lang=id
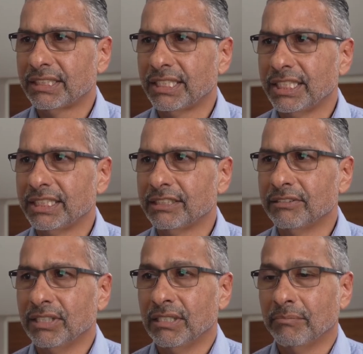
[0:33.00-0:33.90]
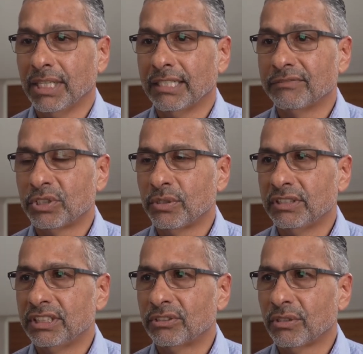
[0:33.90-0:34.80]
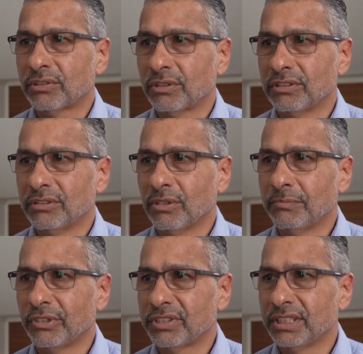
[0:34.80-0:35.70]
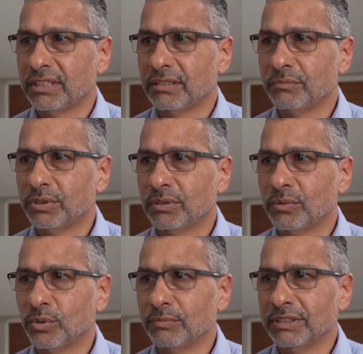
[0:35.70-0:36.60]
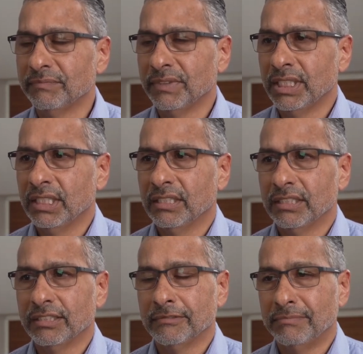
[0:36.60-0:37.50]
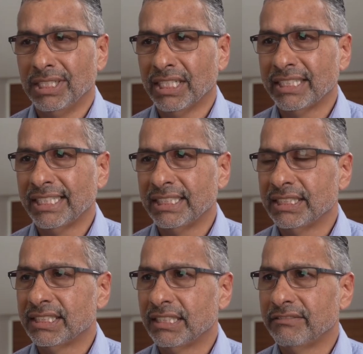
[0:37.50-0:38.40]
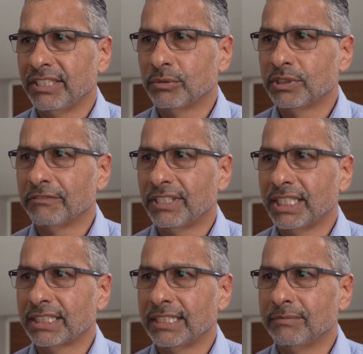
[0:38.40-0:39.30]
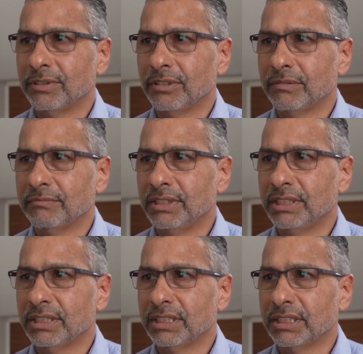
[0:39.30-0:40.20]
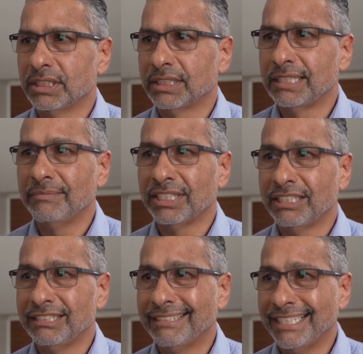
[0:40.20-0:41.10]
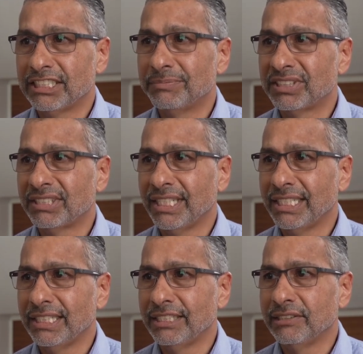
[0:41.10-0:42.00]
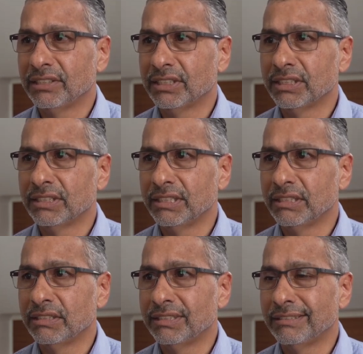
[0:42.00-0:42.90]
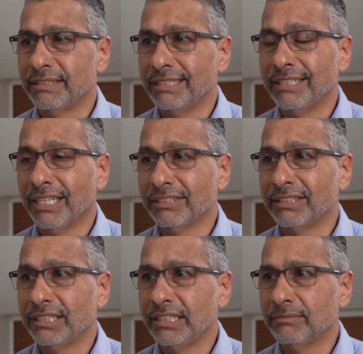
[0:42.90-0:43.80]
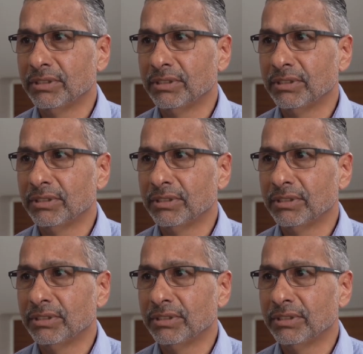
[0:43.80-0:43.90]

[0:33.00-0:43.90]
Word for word: drape. Atiri mang fu a organisi arun hendori aksi presidenti tanyi tanyi fu du alasani fu meki a